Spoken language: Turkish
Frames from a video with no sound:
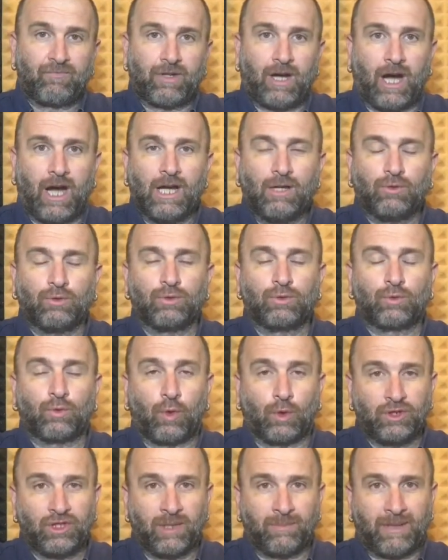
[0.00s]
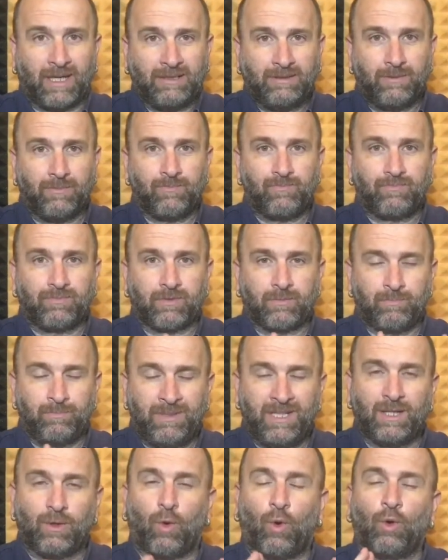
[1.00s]
Aykut Kocaman
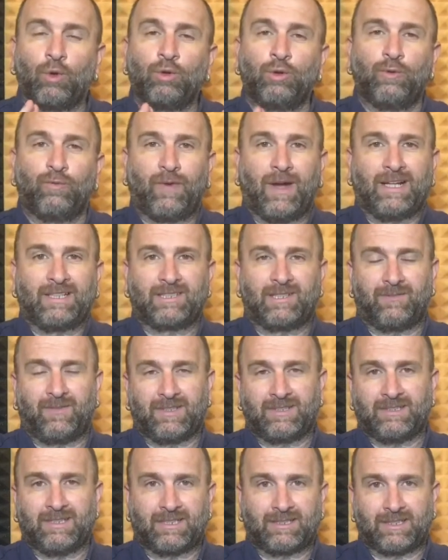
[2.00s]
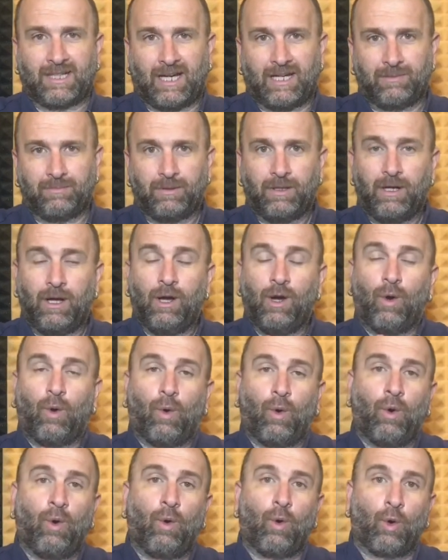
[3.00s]
bir oyun felsefesine sahip.
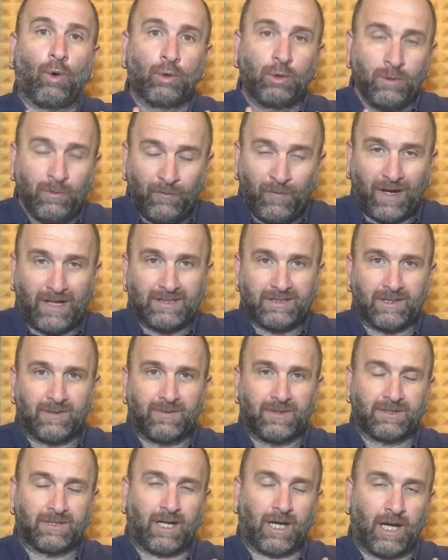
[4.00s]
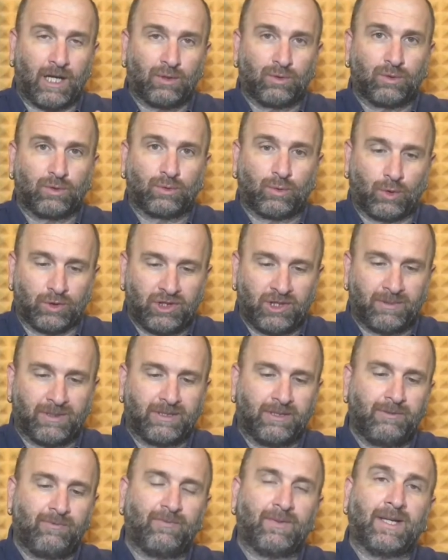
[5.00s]
O oyun felsefesi Aykut
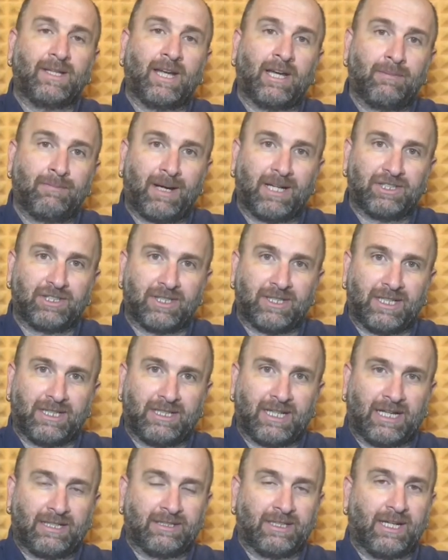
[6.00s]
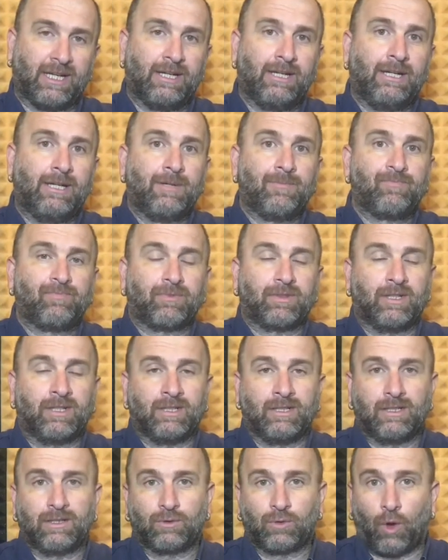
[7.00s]
Kocaman'ın Fenerbahçe'deyken de, e,
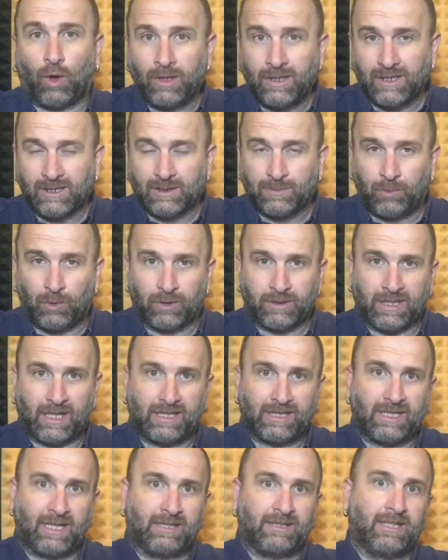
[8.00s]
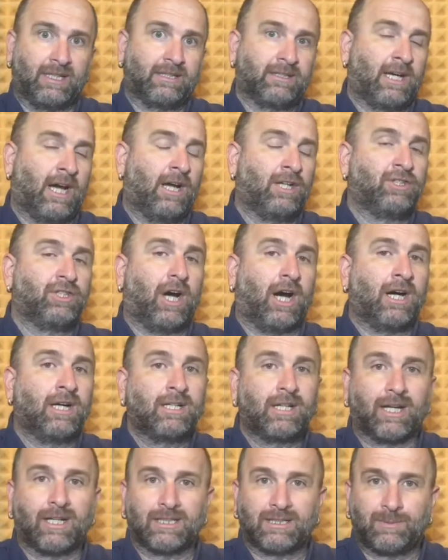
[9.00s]
Konya Spor'dayken de, daha önce
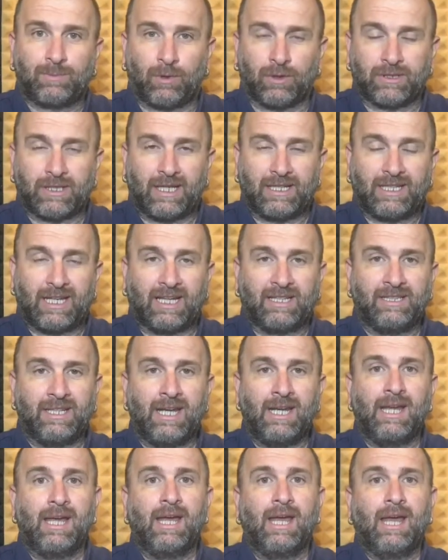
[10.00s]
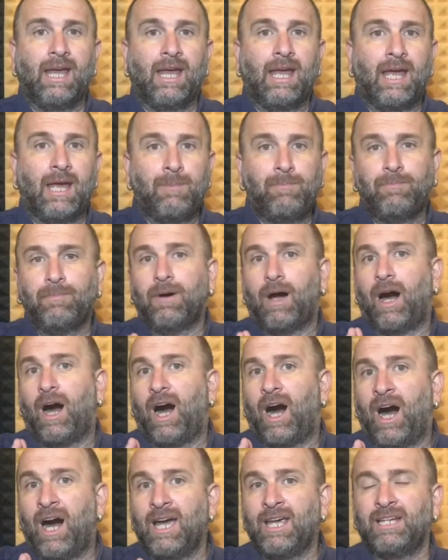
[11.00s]
Ankara Spor'dayken de hep
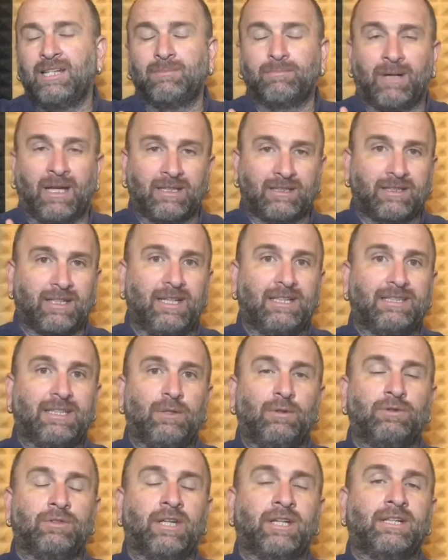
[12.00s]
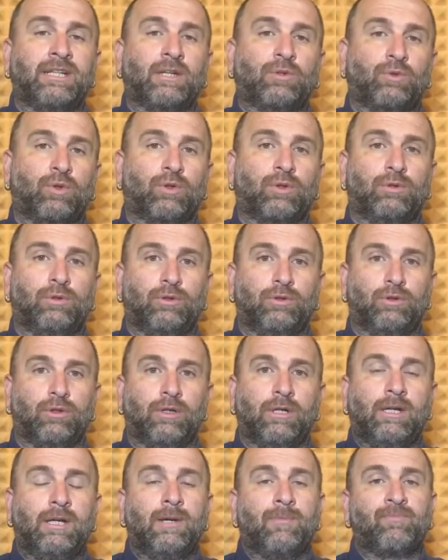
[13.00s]
aynı mantalite üzerine kuruluydu.
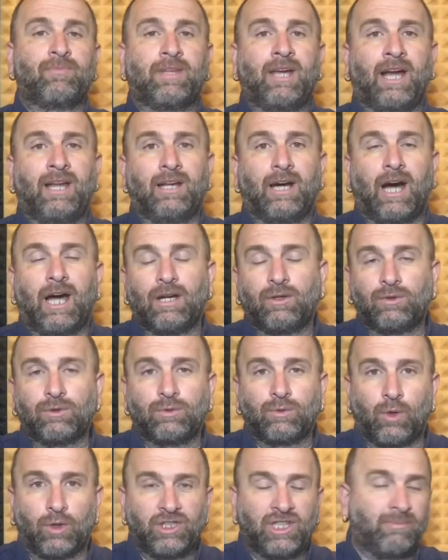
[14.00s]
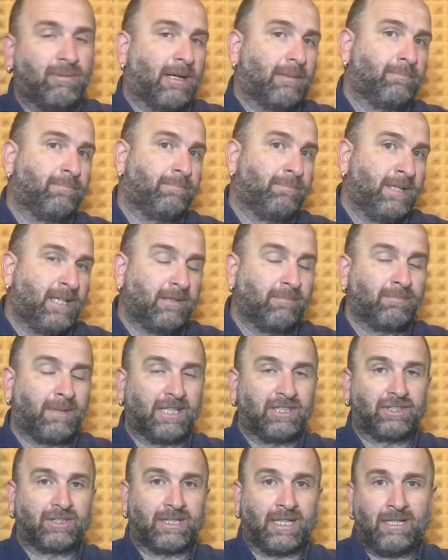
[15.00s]
Yani Aykut Kocaman bir
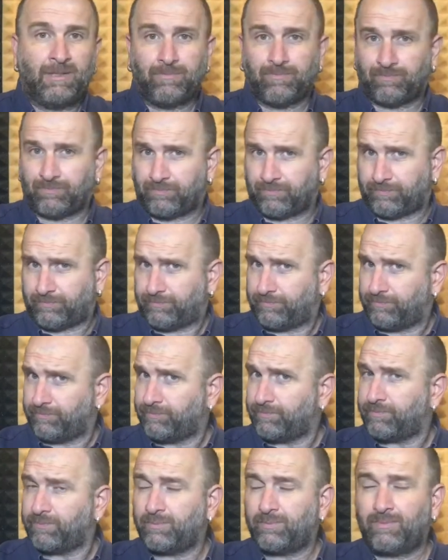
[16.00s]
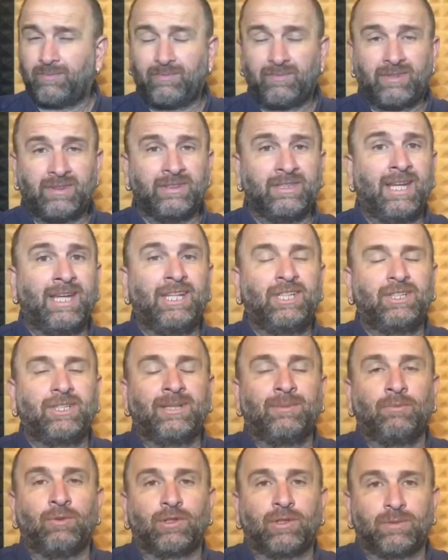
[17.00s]
maçta
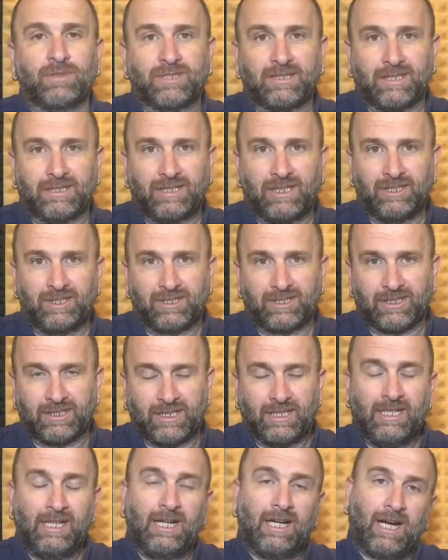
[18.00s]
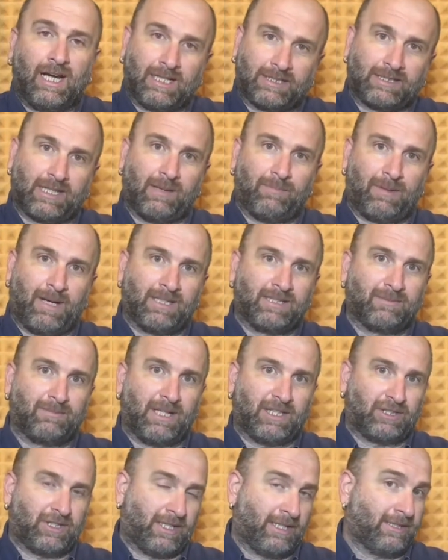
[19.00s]
değiştirmiyordu bu stratejisini. Hatta bazı
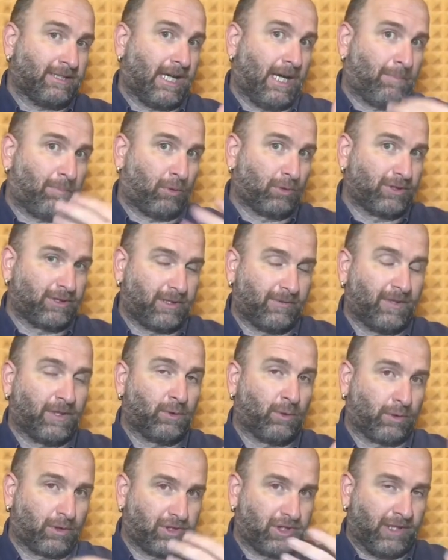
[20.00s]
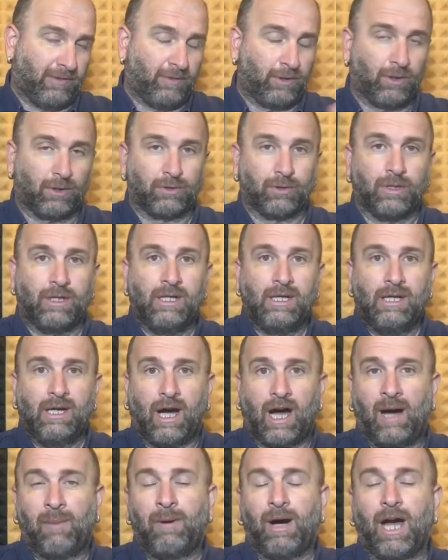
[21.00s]
maçlarda daha pozitife doğru çeviriyordu.
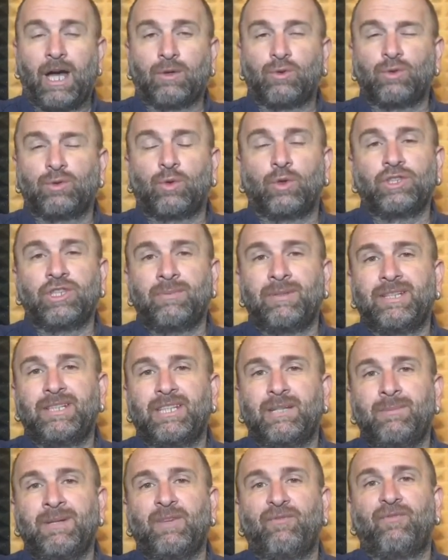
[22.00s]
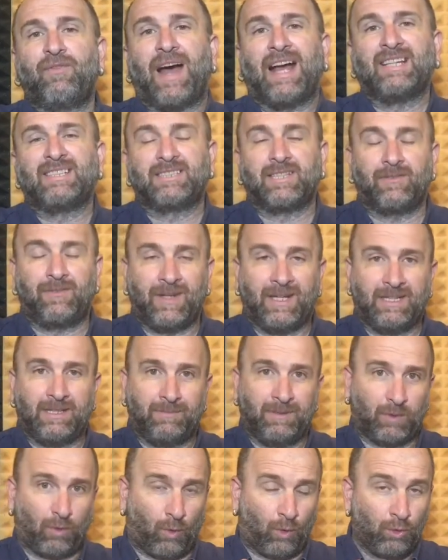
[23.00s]
Ama Aykut Kocaman'ınki bir felsefeydi,
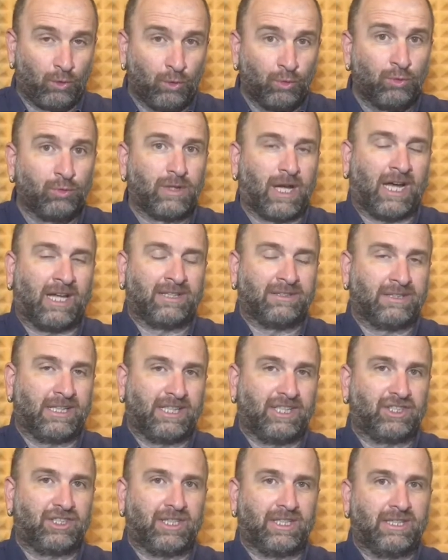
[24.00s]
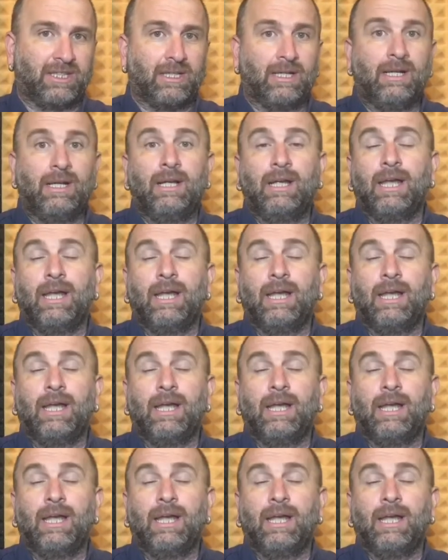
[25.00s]
bir oyun anlayışıydı.